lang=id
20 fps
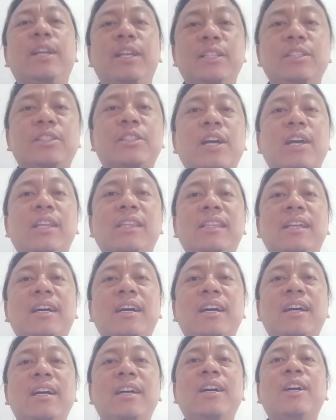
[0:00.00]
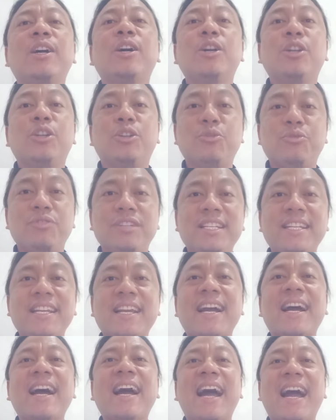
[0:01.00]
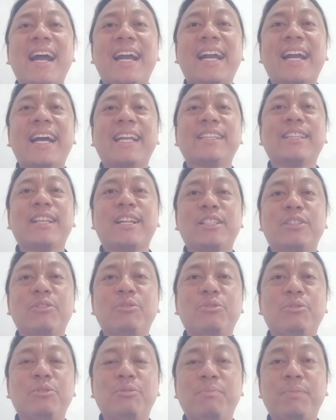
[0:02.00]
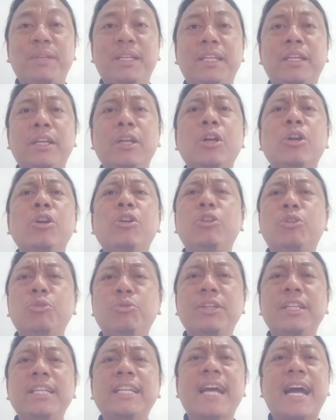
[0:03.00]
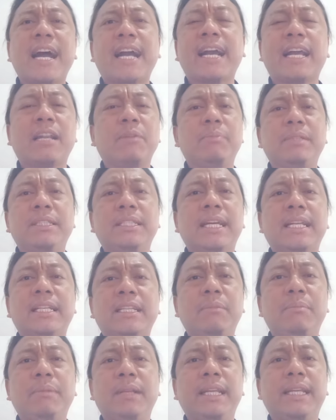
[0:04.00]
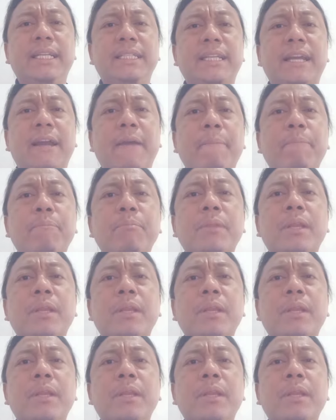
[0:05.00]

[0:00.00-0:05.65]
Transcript: Insya Allah dunia akan tercukupi. Dunia akan menjadi miliknya.